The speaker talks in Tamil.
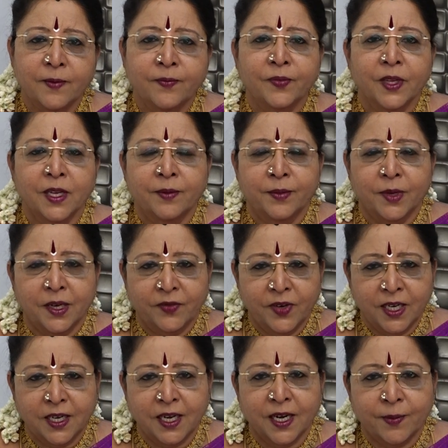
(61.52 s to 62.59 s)
ஏன்னா
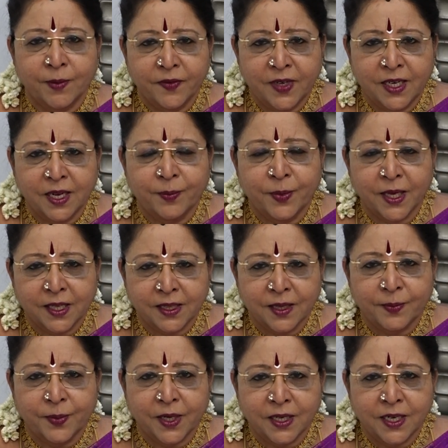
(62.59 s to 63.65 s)
வீட்டில் நம்ம வீட்டில்
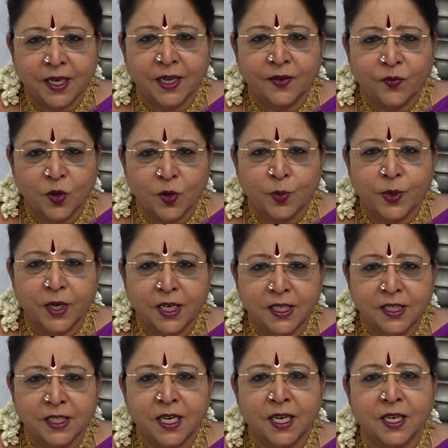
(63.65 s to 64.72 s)
பிறந்த பெண்கள் எவ்வளோ
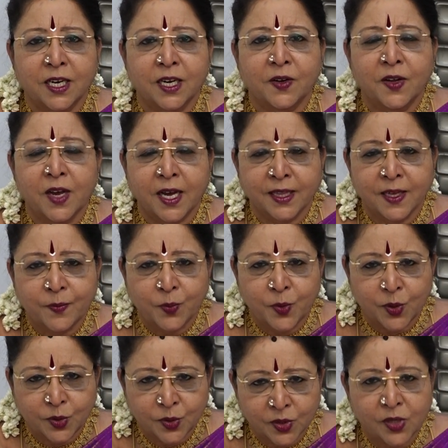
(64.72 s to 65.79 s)
மகிழ்ச்சியாக இருக்காங்களோ அதை
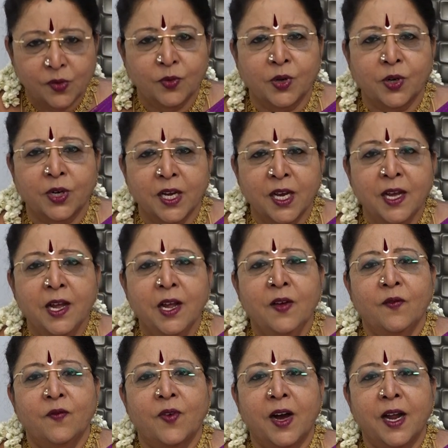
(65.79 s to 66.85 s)
பொறுத்து தான் உங்களோட
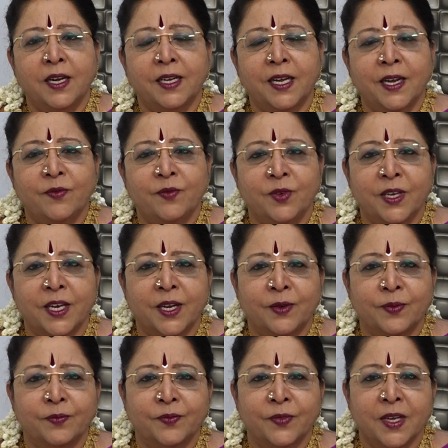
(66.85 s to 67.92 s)
வாழ்க்கை
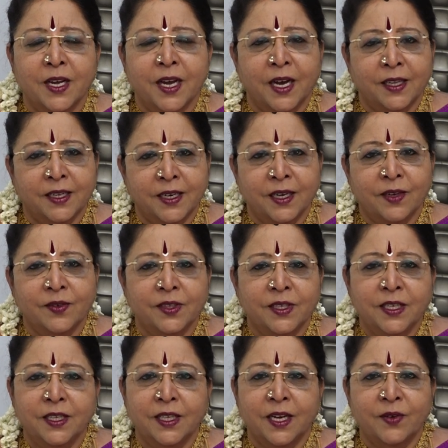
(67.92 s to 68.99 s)
உயரும் அதனால்
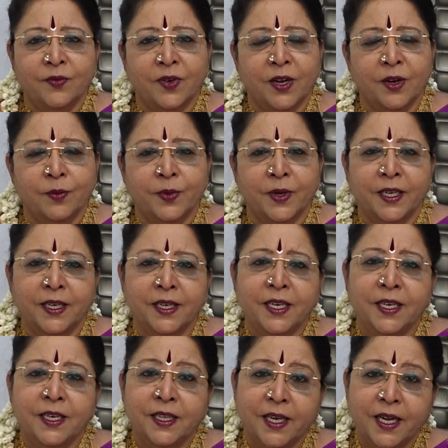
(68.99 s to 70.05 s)
வந்து இதெல்லாம் ஃபாலோ பண்ணிக்க
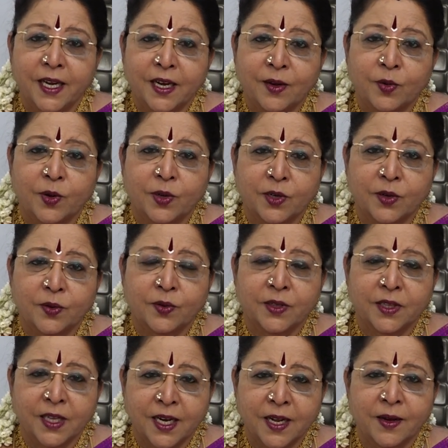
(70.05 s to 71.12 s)
இதெல்லாம் கொடுக்க
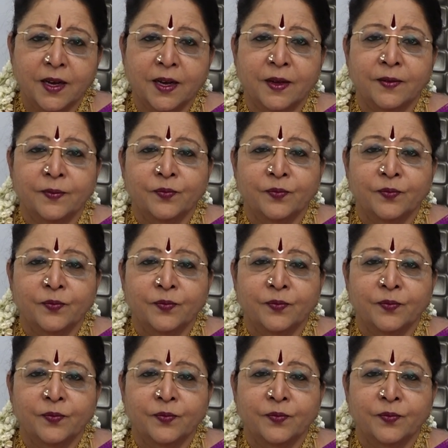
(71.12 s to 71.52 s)
இதெல்லாம்